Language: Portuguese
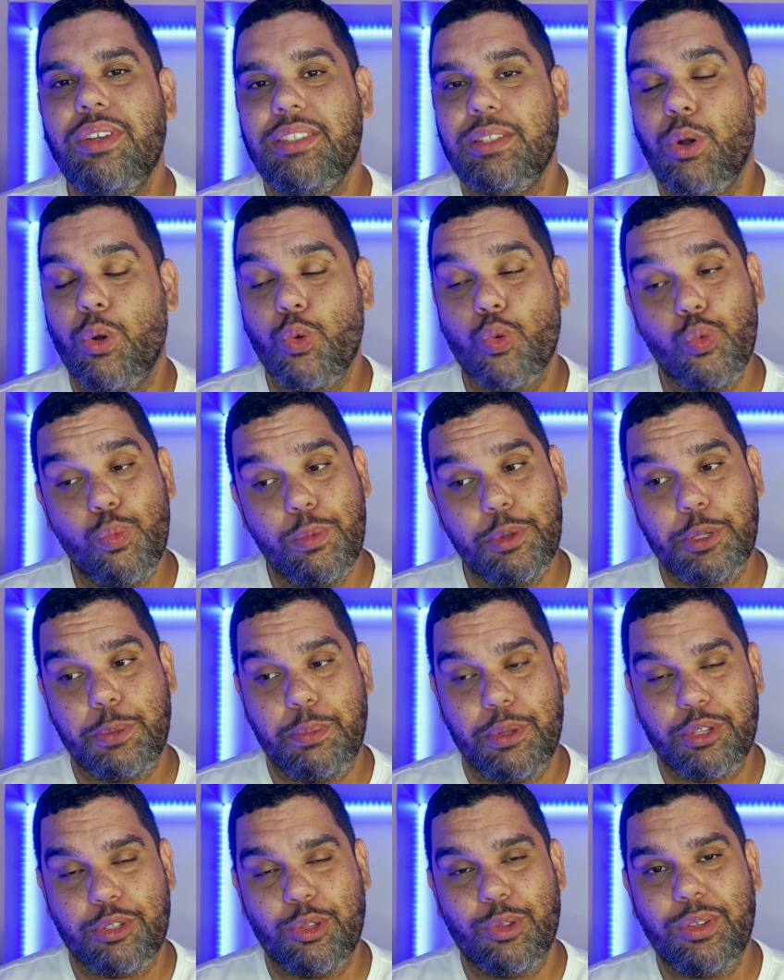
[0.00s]
algumas
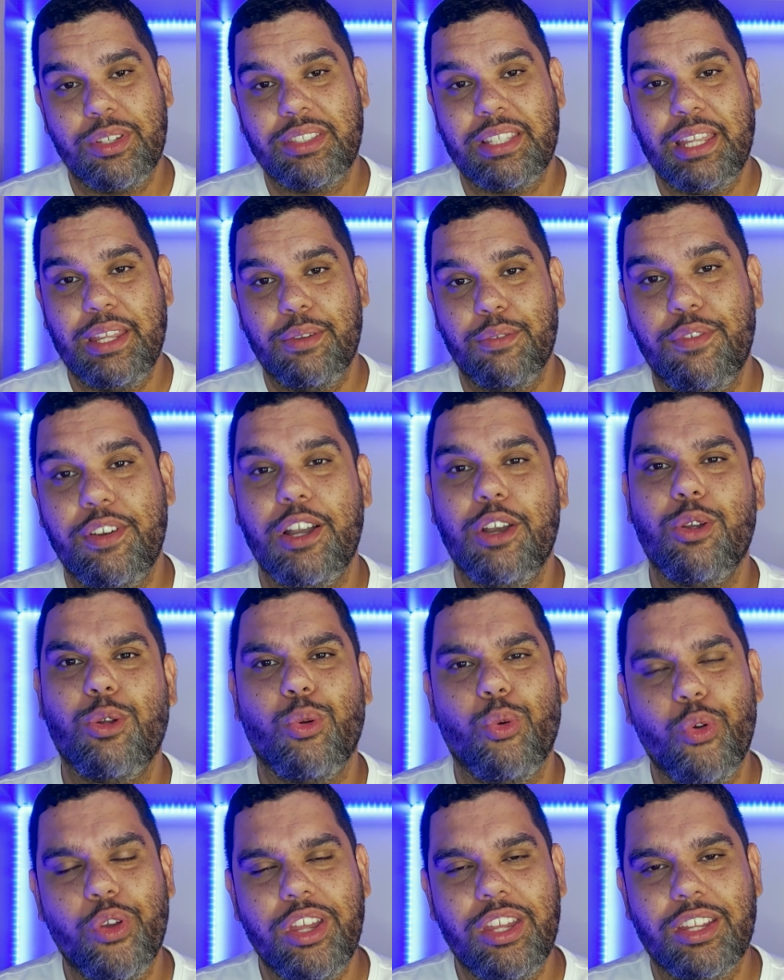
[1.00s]
pessoas, têm
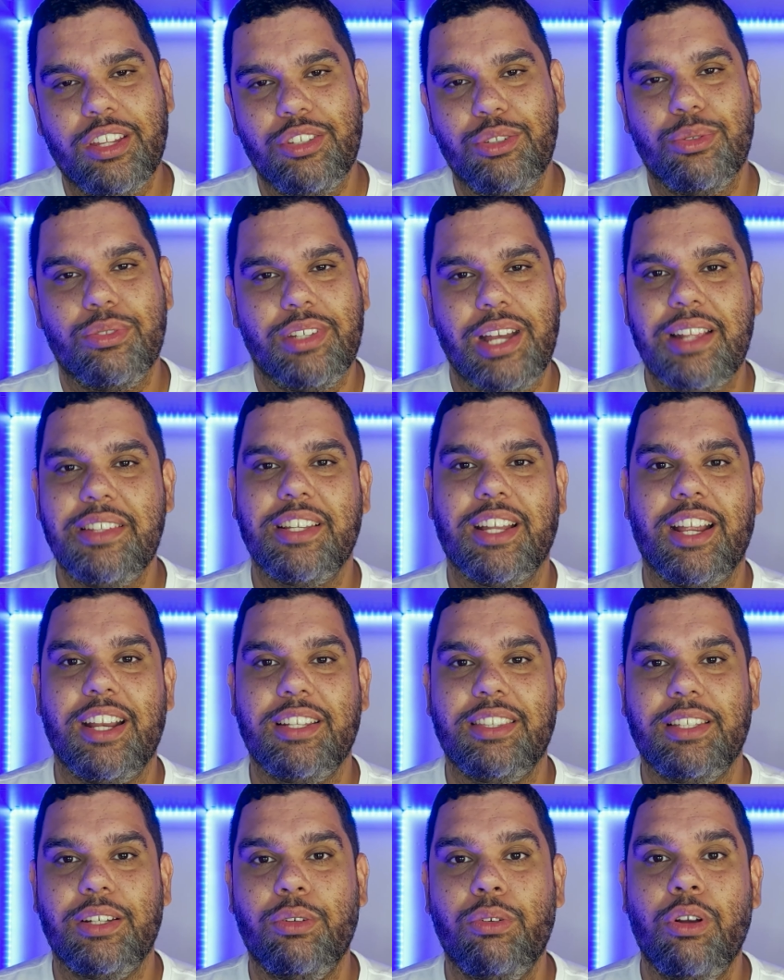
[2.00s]
vergonha de usar esse
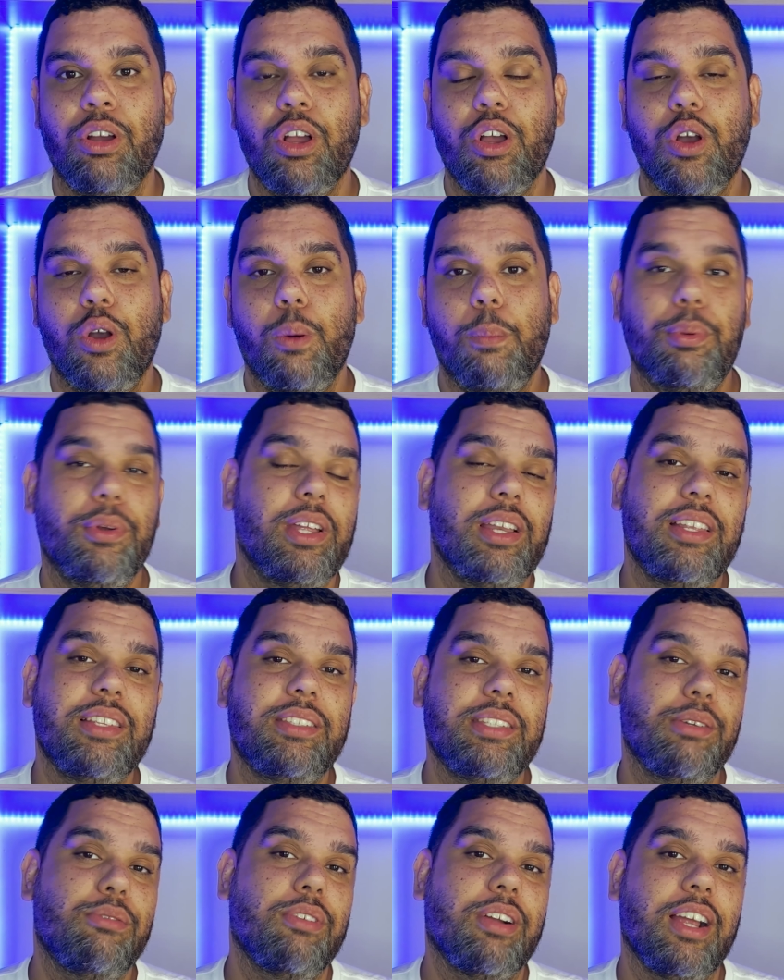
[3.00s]
cartão por ele
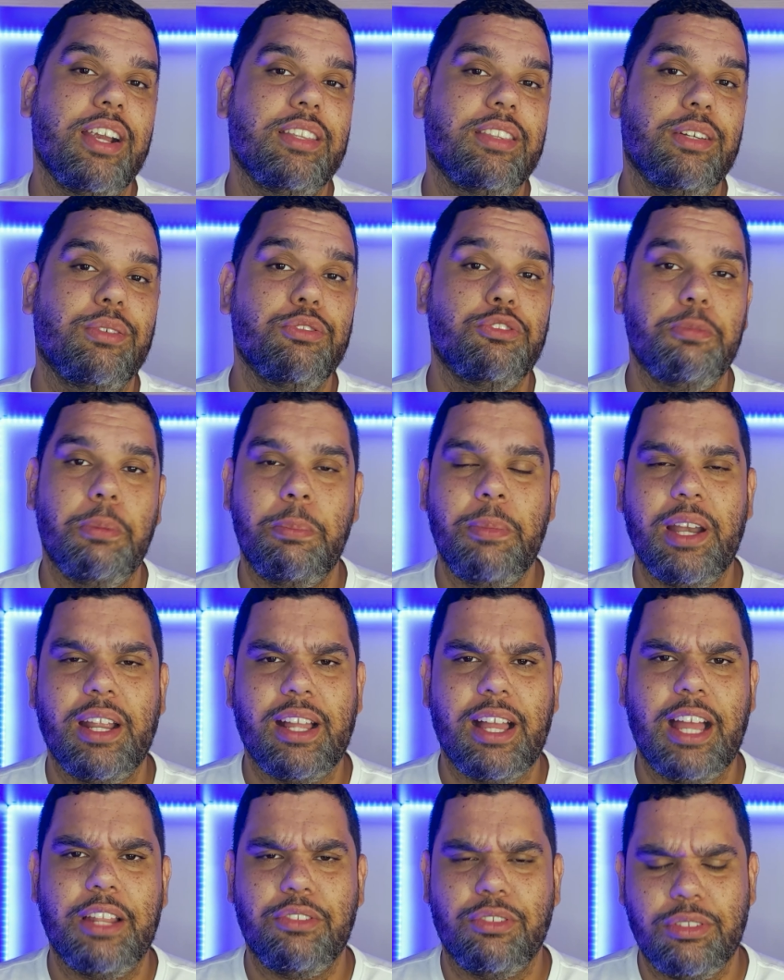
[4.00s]
ser um cartão de
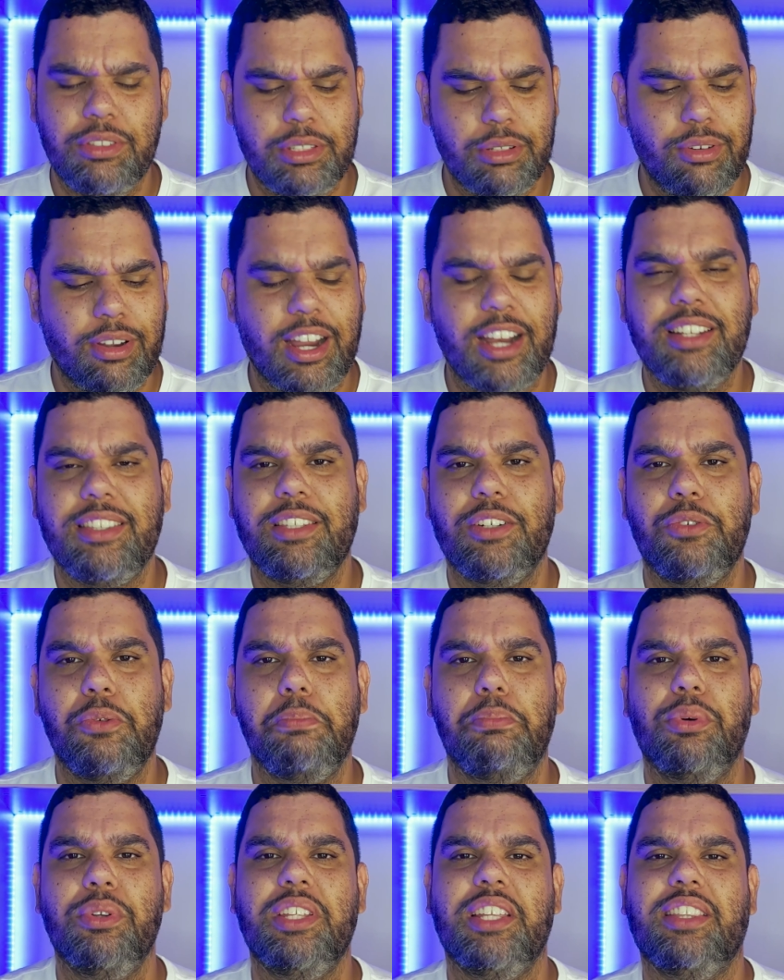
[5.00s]
supermercado, não ser um cartão
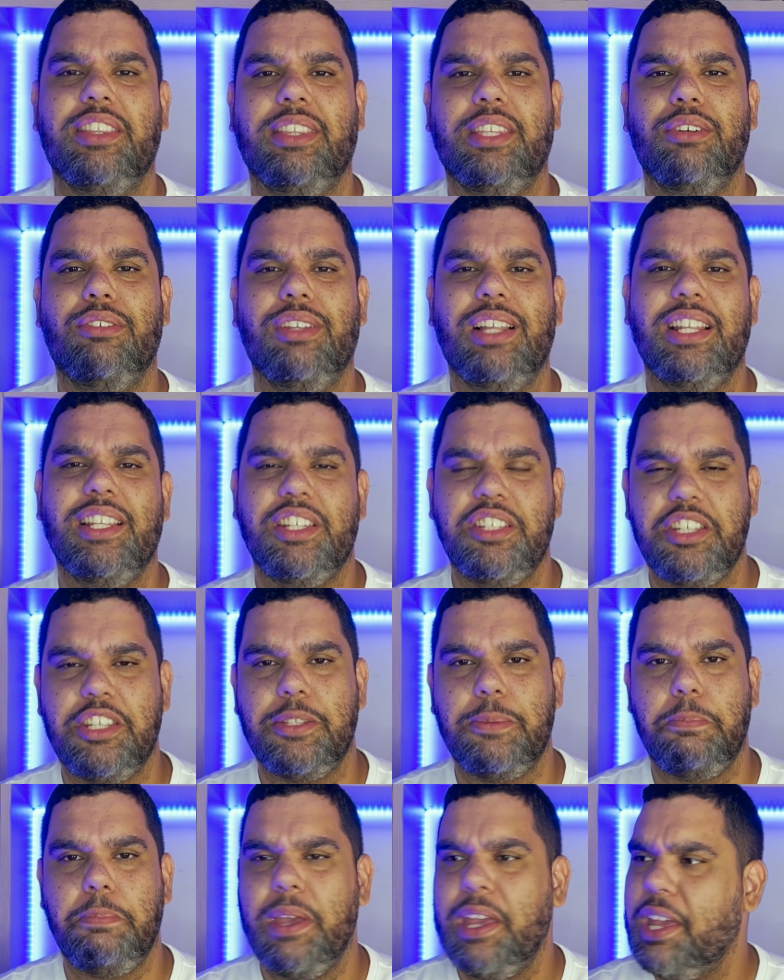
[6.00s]
bonitão lá da
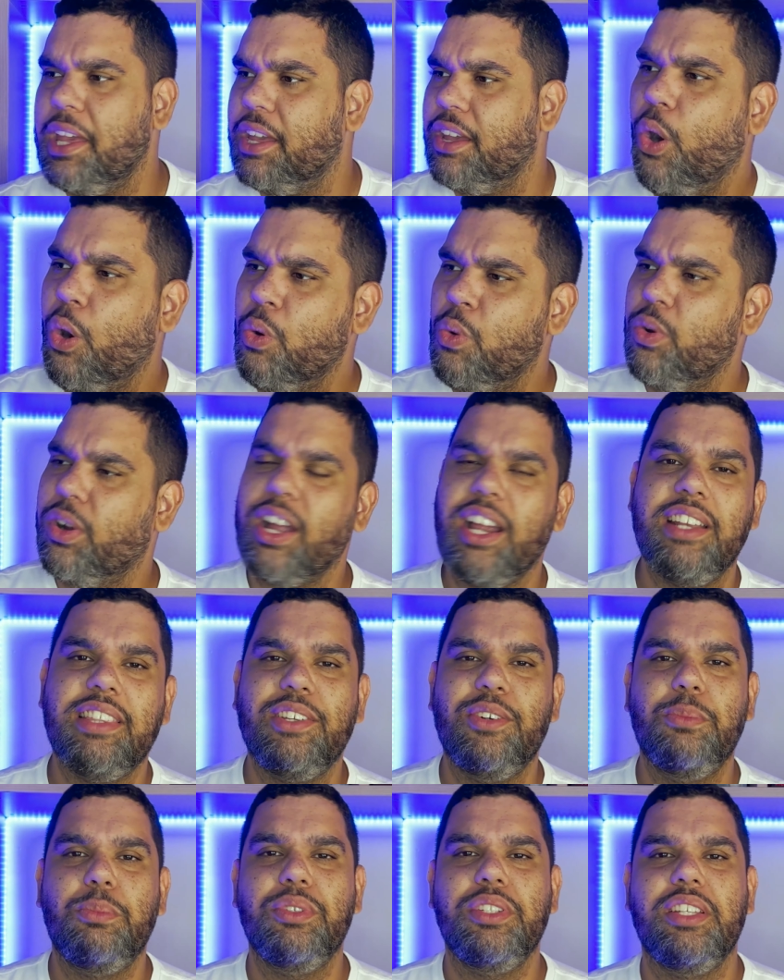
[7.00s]
XP ou um
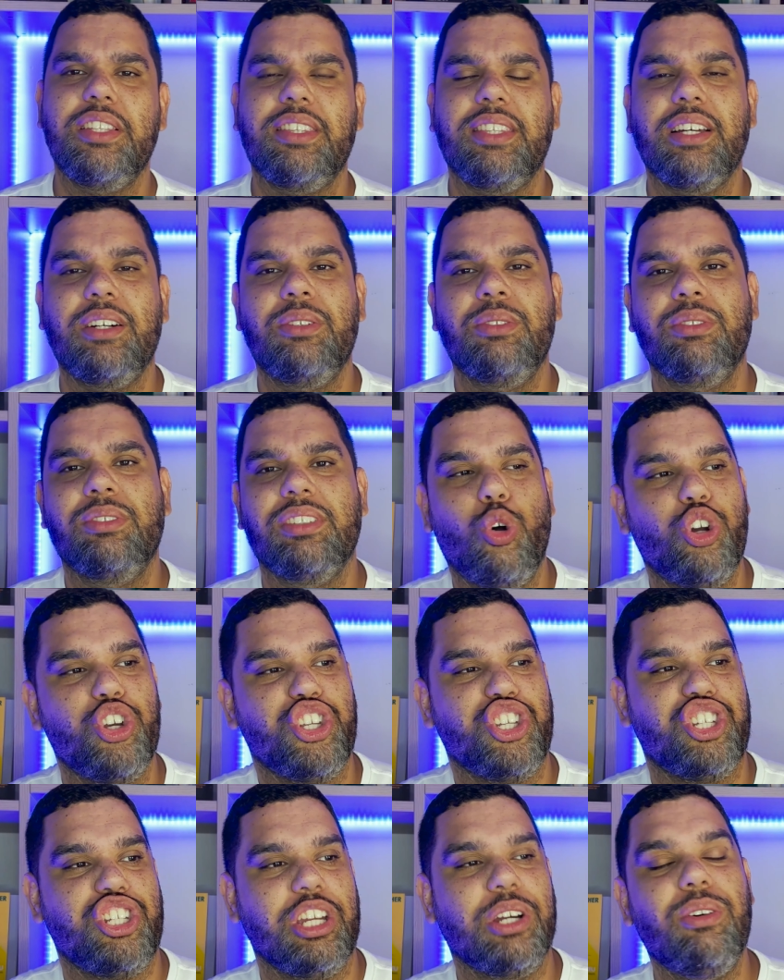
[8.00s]
cartão bonitão
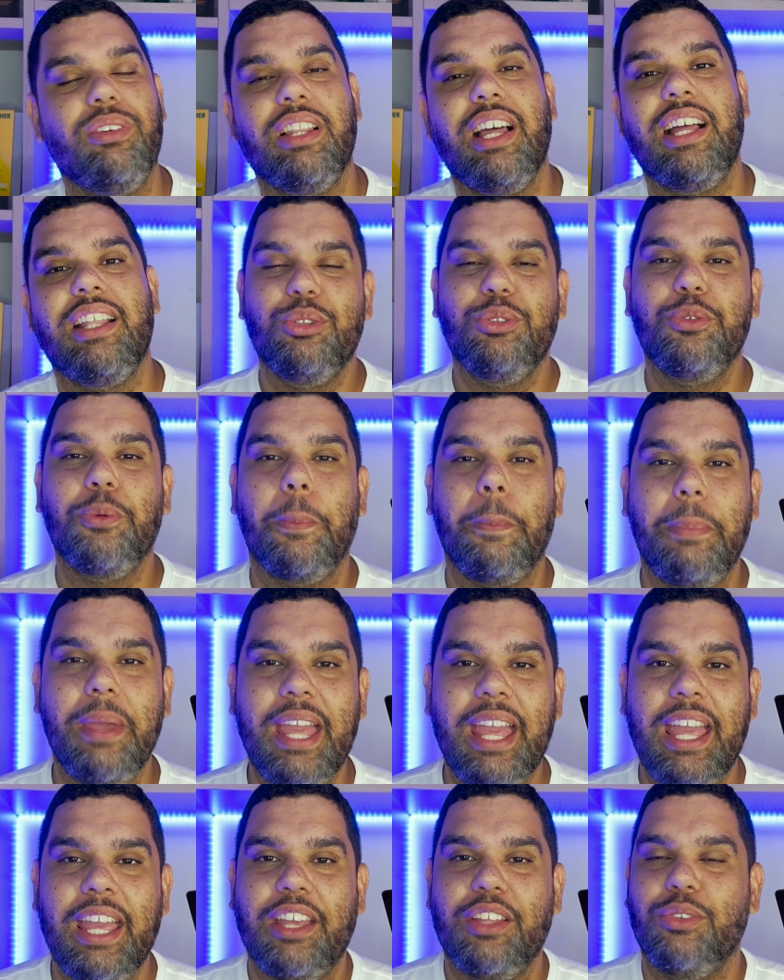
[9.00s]
roxão lá do
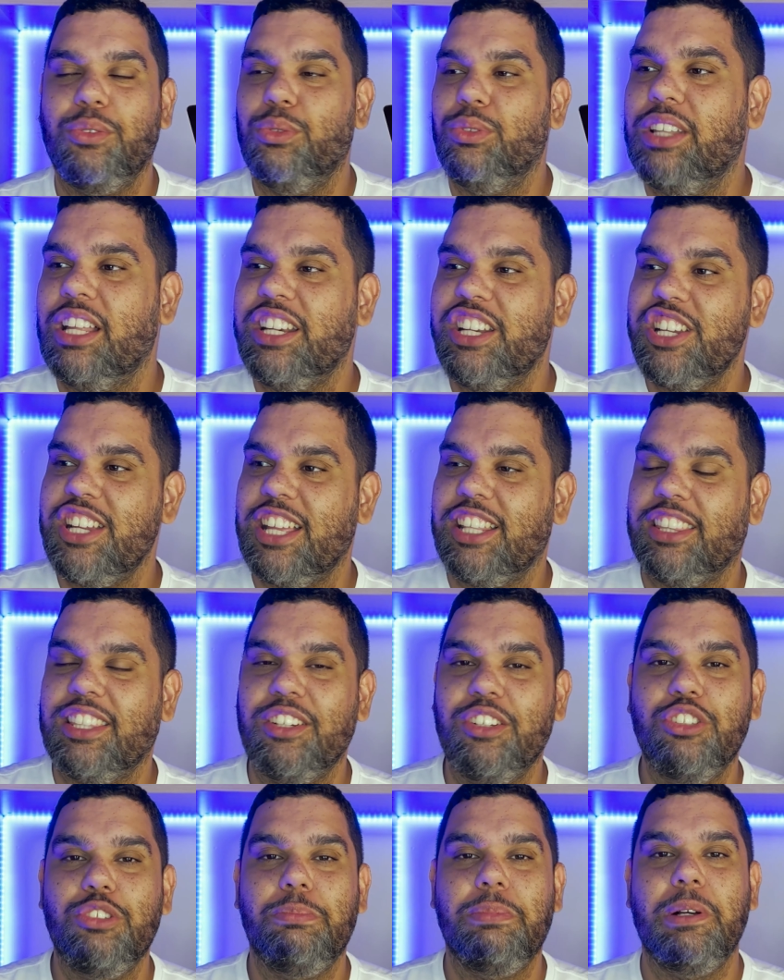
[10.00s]
Nubank, do
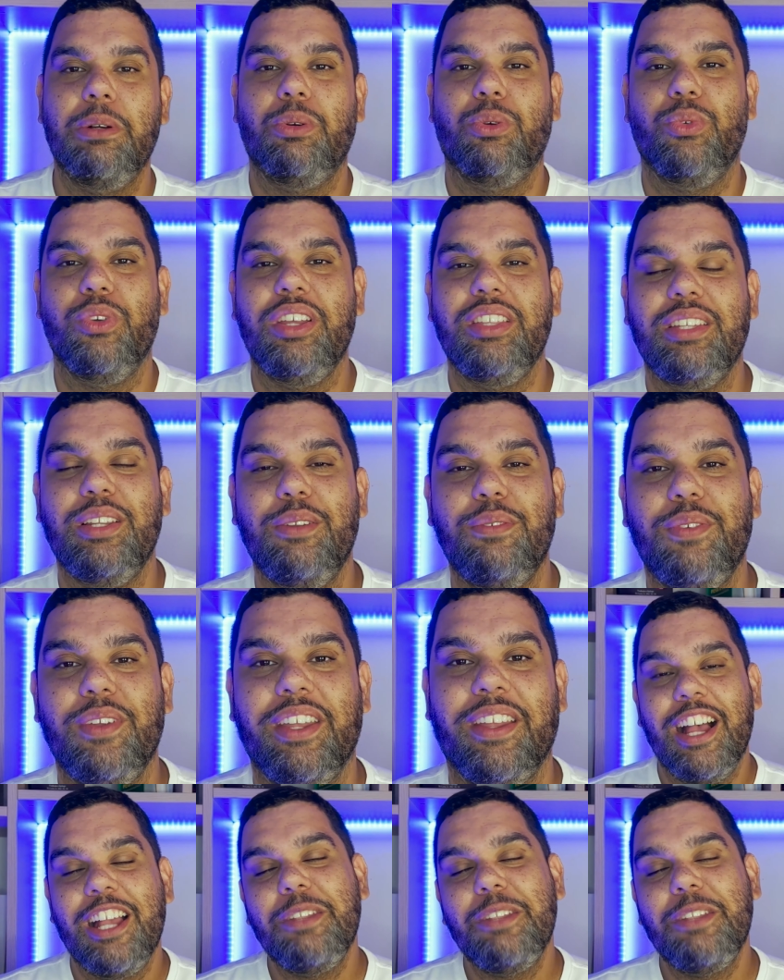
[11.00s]
laranjadão do Banco Inter, enfim.